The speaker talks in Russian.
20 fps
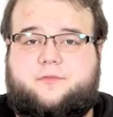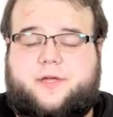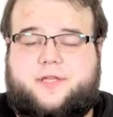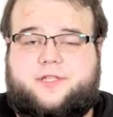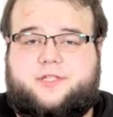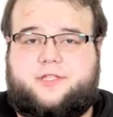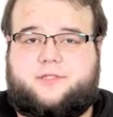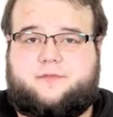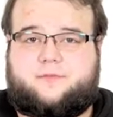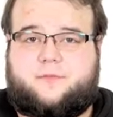
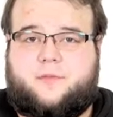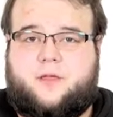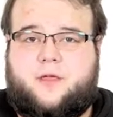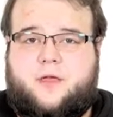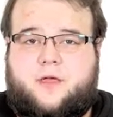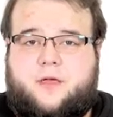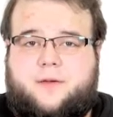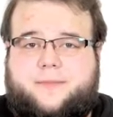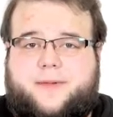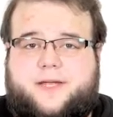причинам.
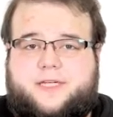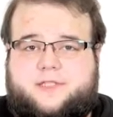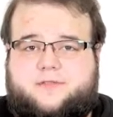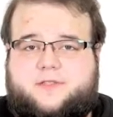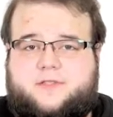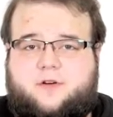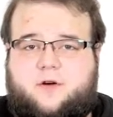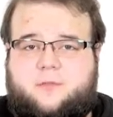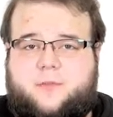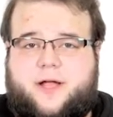Прежде
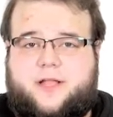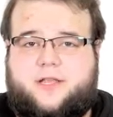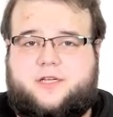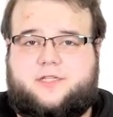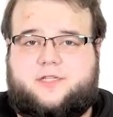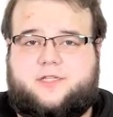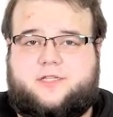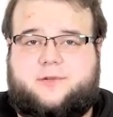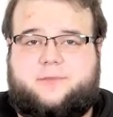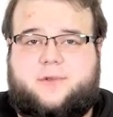всего, мы,
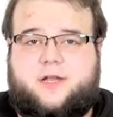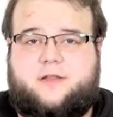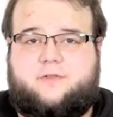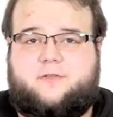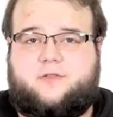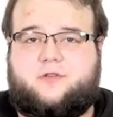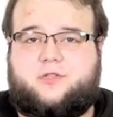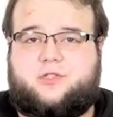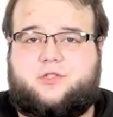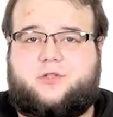конечно же, имели в
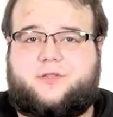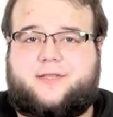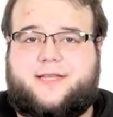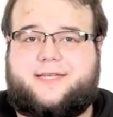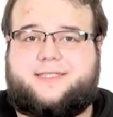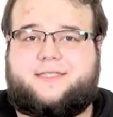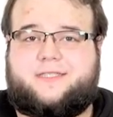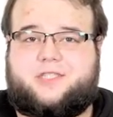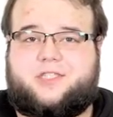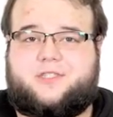виду, что
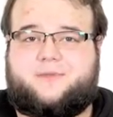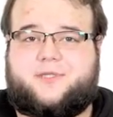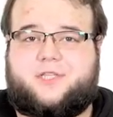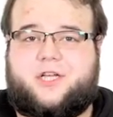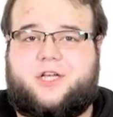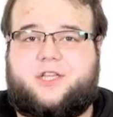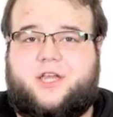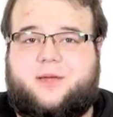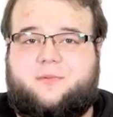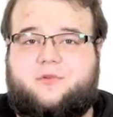тегс должны быть
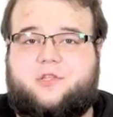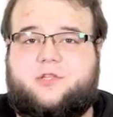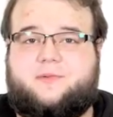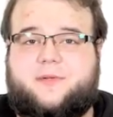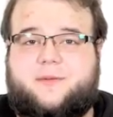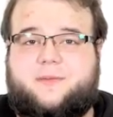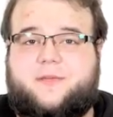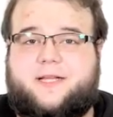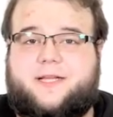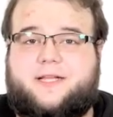
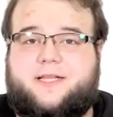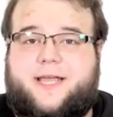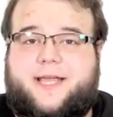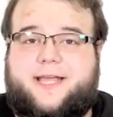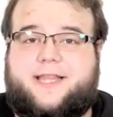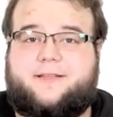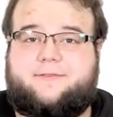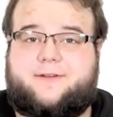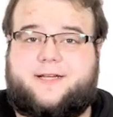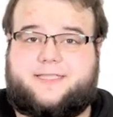атрибутом именно
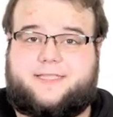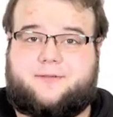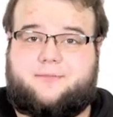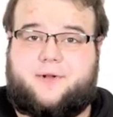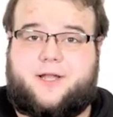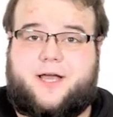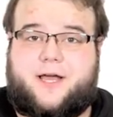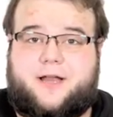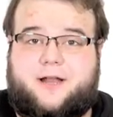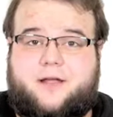конкретного
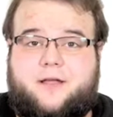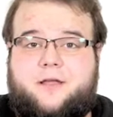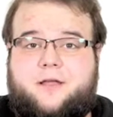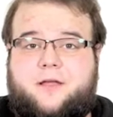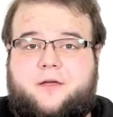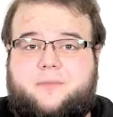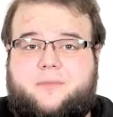экземпляра,